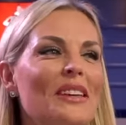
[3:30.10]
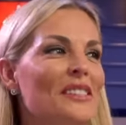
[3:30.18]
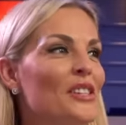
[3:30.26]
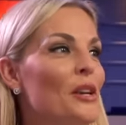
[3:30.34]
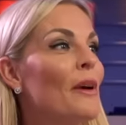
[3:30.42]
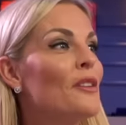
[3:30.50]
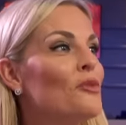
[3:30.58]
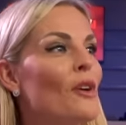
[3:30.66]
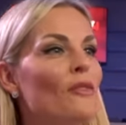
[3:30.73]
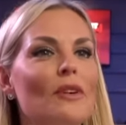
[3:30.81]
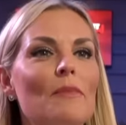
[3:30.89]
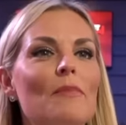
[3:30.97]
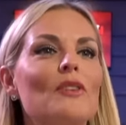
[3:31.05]
et déjà, ils,
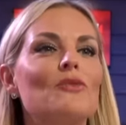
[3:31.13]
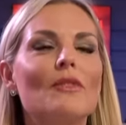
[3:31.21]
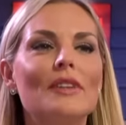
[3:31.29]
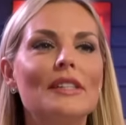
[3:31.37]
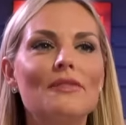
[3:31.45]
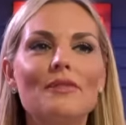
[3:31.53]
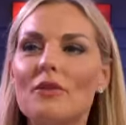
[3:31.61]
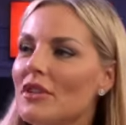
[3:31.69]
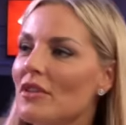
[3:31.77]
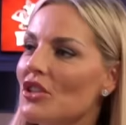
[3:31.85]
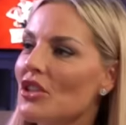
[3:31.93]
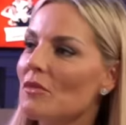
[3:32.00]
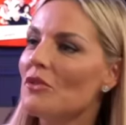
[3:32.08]
perçoivent, ils perçoivent les défunts. Vous
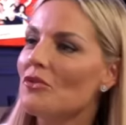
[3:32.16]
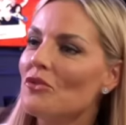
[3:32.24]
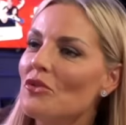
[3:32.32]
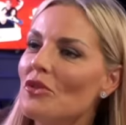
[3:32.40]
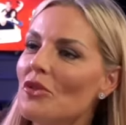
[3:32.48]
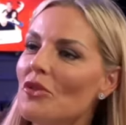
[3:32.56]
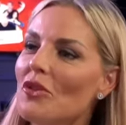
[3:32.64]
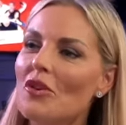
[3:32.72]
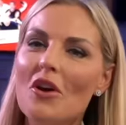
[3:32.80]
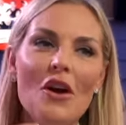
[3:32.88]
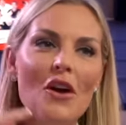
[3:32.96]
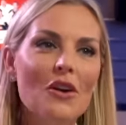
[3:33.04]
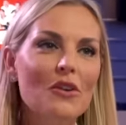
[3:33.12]
avez jamais vu le,
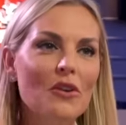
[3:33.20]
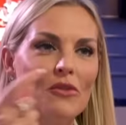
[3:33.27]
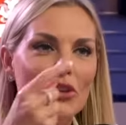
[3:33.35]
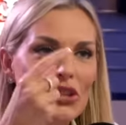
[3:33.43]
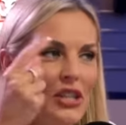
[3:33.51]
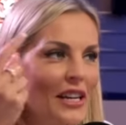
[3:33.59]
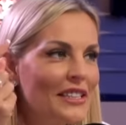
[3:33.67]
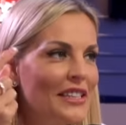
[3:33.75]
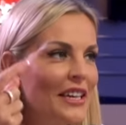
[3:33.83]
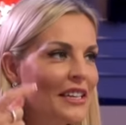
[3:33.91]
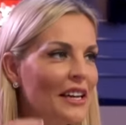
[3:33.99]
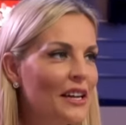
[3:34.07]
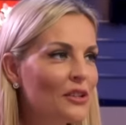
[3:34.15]
le votre chat qui
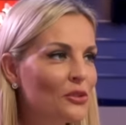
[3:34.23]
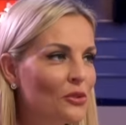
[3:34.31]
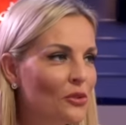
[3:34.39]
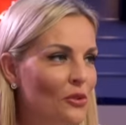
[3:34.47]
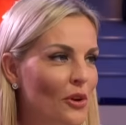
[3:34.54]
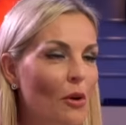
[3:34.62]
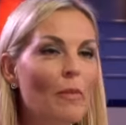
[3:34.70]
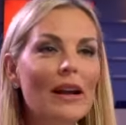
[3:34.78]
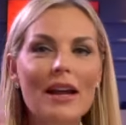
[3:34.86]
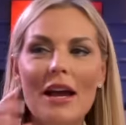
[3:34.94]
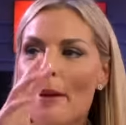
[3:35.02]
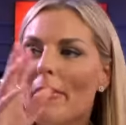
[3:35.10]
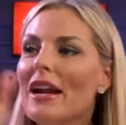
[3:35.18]
regarde, euh, ah, pas,
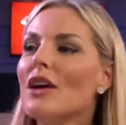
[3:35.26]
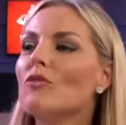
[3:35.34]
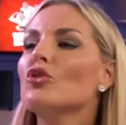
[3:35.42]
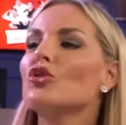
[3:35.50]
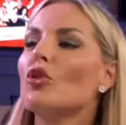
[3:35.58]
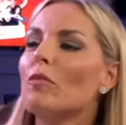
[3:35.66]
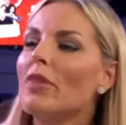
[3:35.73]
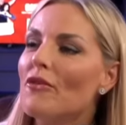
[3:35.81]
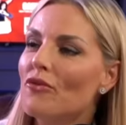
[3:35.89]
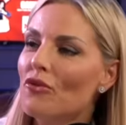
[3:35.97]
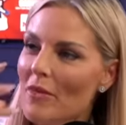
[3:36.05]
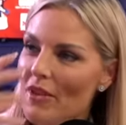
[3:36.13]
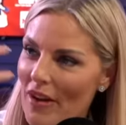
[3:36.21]
pas, la mouche sur le
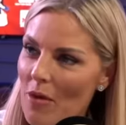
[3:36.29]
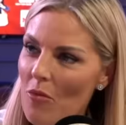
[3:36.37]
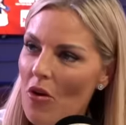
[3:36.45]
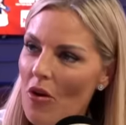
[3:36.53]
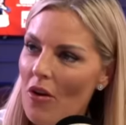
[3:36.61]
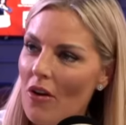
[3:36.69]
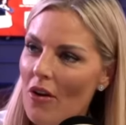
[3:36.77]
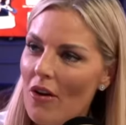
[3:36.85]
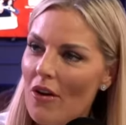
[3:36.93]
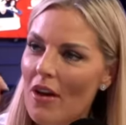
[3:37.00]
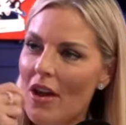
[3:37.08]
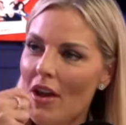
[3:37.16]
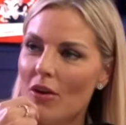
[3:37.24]
plafond, mais vraiment. Euh, il